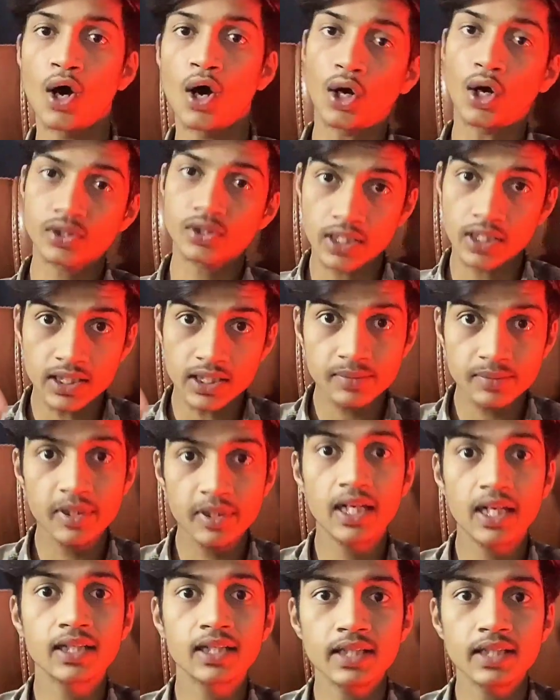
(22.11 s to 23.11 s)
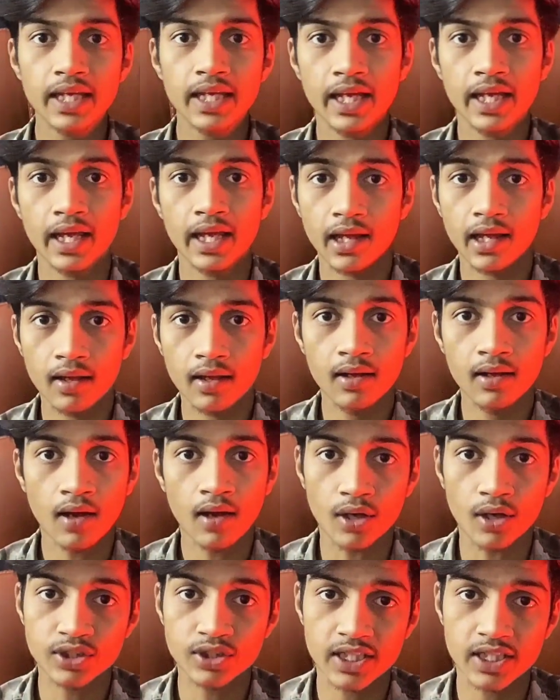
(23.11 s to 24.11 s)
और सर्च भी करते हैं
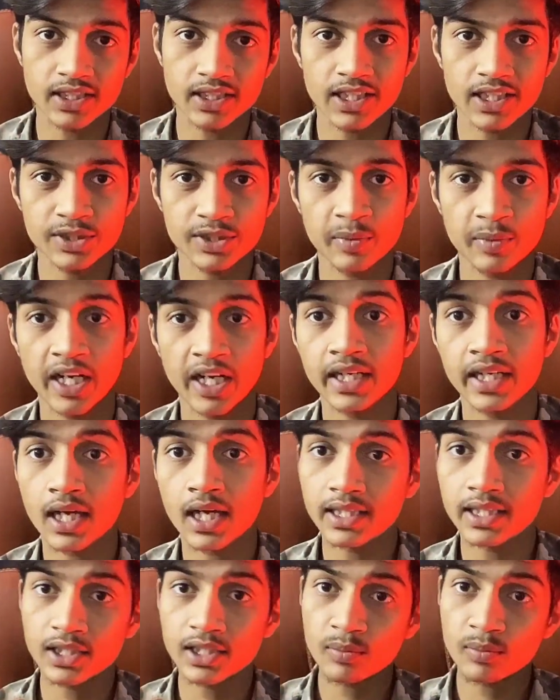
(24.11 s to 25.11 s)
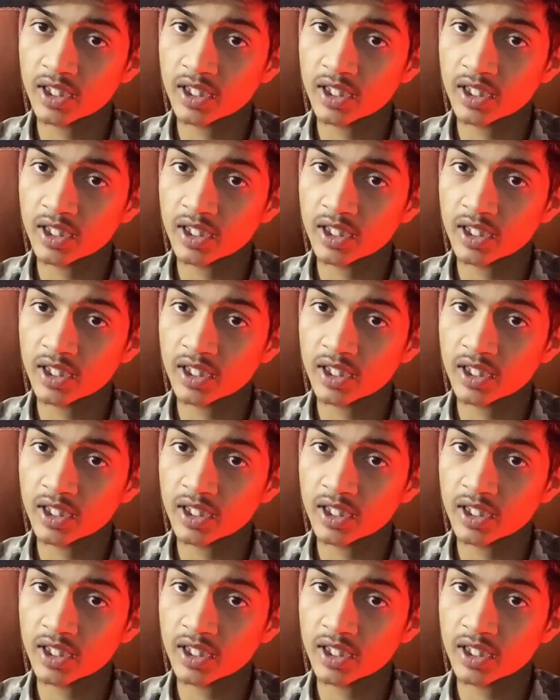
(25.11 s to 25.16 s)
और सर्च लिस्ट में नहीं आता है तो